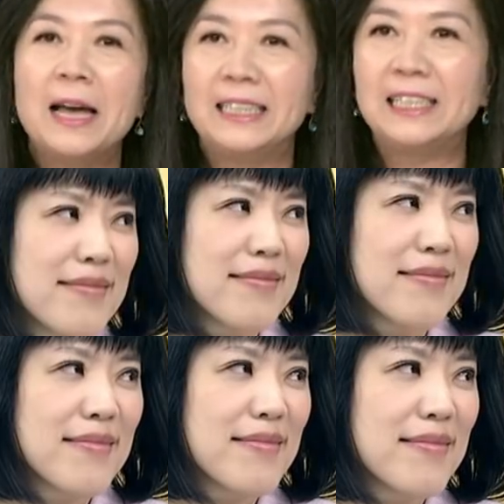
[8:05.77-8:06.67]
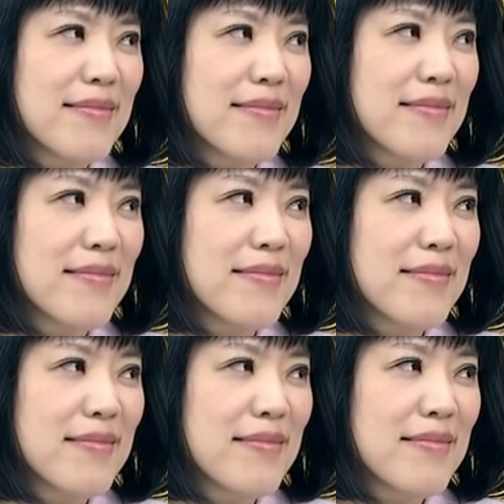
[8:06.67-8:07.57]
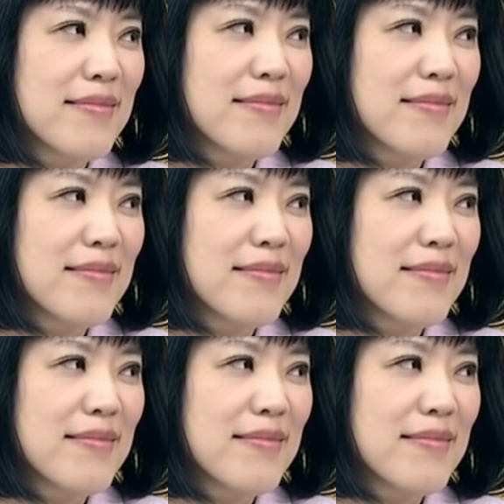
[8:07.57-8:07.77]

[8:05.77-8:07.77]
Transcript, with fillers: 你知道二十年的成绩哦，